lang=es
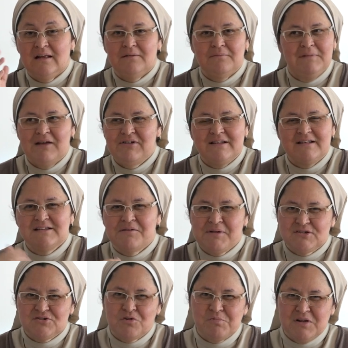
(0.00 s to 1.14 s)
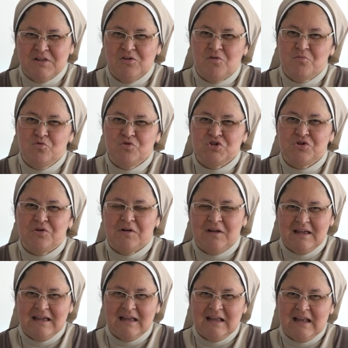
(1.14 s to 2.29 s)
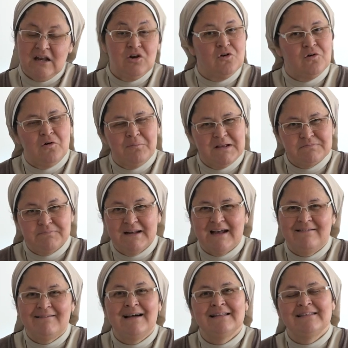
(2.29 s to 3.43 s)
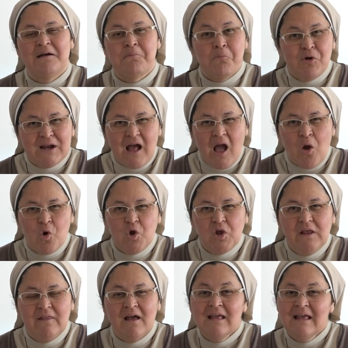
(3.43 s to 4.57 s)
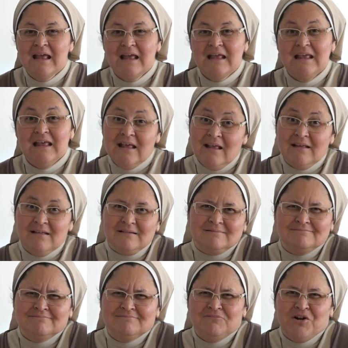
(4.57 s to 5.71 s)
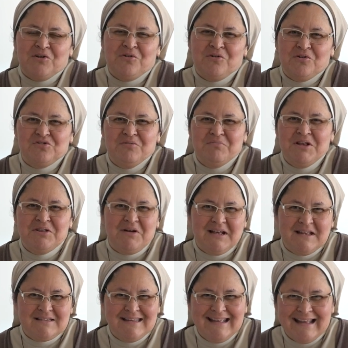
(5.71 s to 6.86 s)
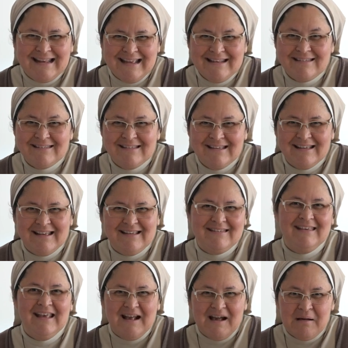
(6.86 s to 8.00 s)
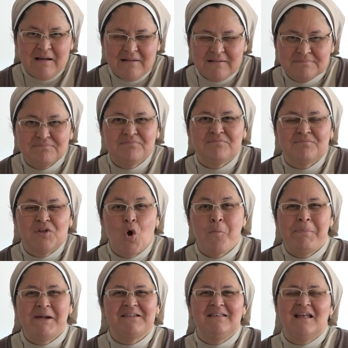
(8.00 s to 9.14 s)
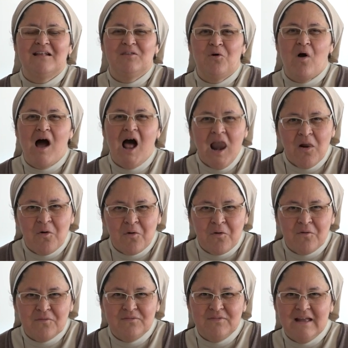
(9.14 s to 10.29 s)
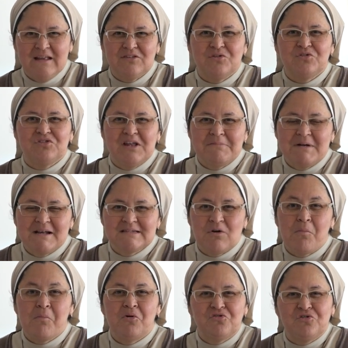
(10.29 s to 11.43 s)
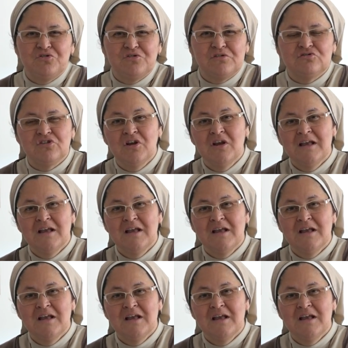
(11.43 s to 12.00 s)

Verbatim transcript: la verdad es que me ha sorprendido mucho, eh, no me esperaba tan buena acogida y mm, bueno, os invito a que si queréis que siga mm, compartiendo algo de estos temas con vosotros,